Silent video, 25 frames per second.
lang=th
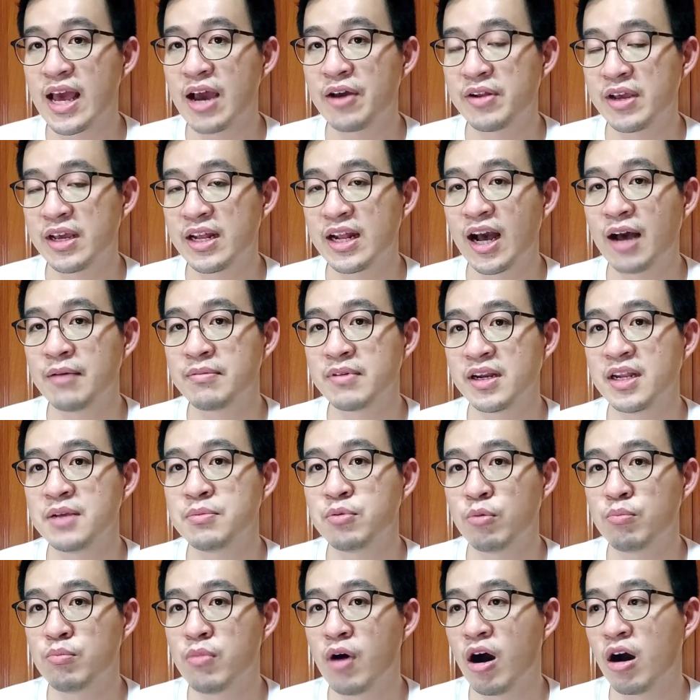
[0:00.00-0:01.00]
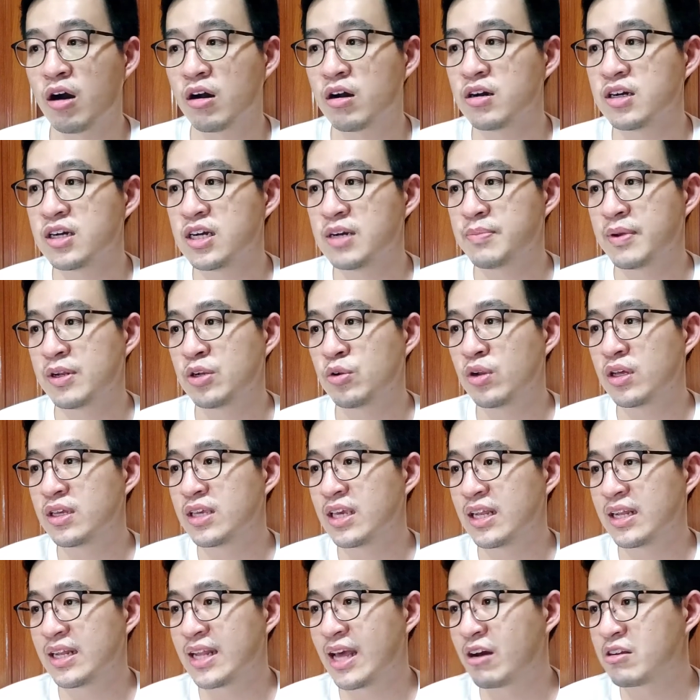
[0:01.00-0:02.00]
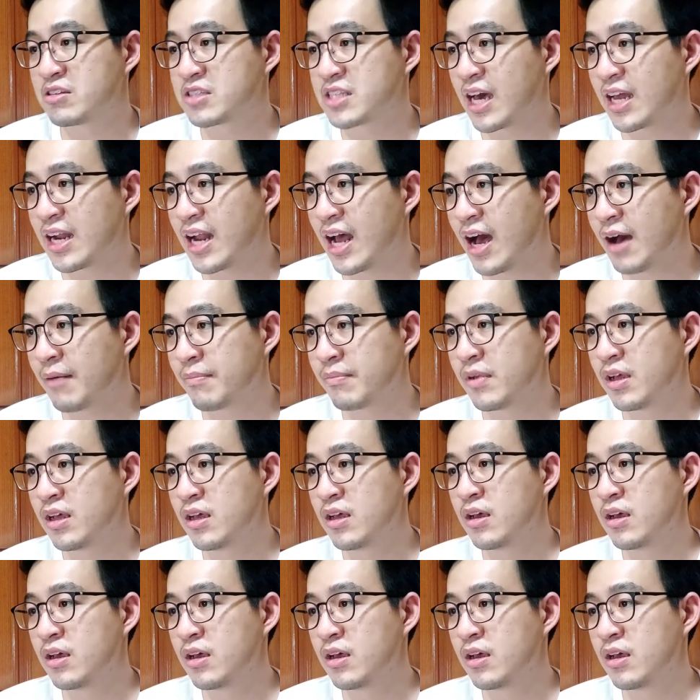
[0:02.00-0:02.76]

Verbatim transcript: แนวนี้นะครับ อย่างที่ผมบอกก็คือเป็นธุรกิจแนวสตาร์ทอัพ